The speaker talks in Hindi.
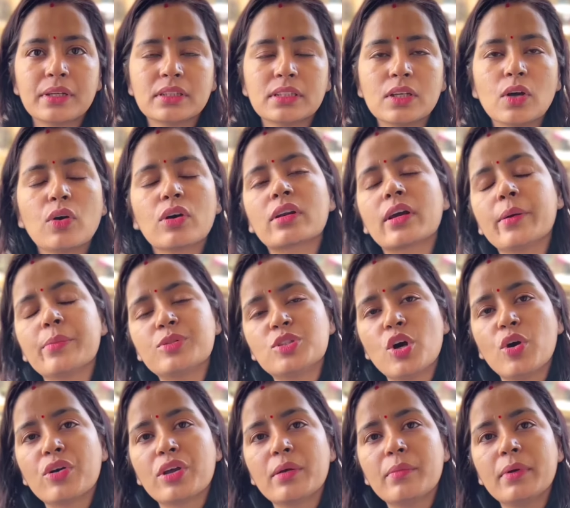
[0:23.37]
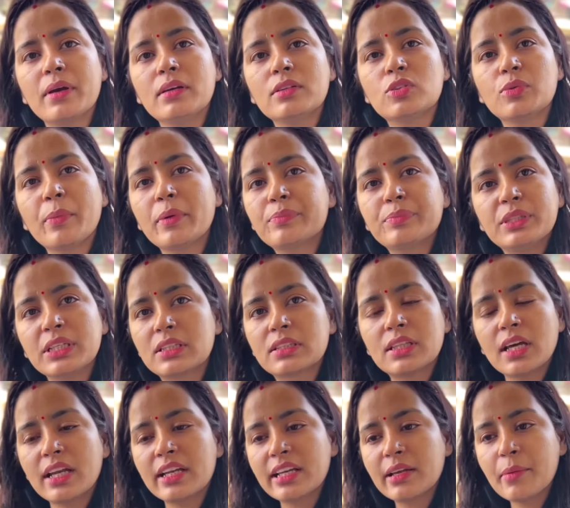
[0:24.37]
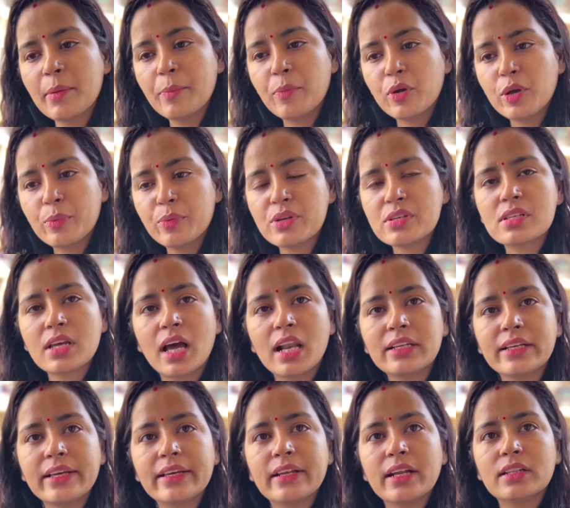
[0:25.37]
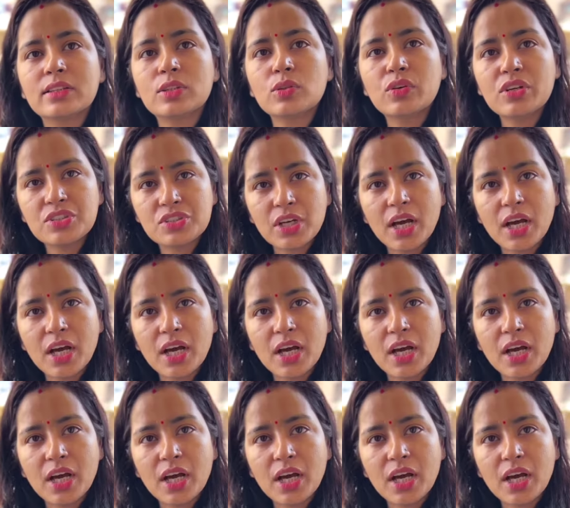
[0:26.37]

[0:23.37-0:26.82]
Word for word: पड़ती है और कब जाऊंगी मैं तुम्हें दिखता नहीं कि मैं पूरी पूरी साल ही रहती हूँ कोई